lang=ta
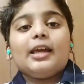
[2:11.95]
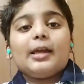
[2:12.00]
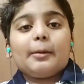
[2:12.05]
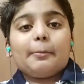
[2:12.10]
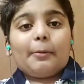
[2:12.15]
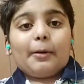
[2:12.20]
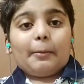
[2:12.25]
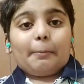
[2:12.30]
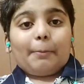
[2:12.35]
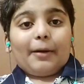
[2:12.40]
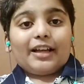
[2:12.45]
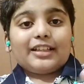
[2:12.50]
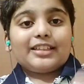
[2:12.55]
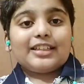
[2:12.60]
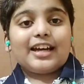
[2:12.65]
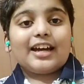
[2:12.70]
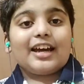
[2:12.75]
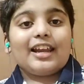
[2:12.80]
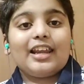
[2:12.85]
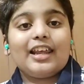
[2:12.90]
இப்போ
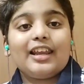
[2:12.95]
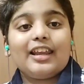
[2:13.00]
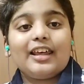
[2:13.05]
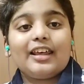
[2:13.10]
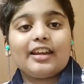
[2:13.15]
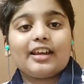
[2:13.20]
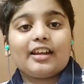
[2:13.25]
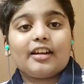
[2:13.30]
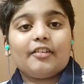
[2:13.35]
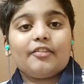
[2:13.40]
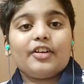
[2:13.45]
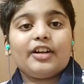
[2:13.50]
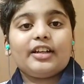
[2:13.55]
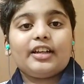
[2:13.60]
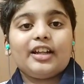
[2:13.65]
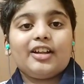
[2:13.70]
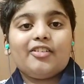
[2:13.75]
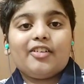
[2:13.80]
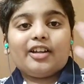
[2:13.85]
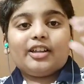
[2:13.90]
பச்சை கலரில் இருக்கிற
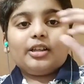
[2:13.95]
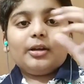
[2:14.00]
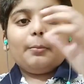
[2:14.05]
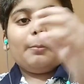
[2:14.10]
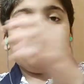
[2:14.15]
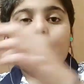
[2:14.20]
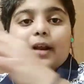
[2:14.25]
விட்டில் வந்து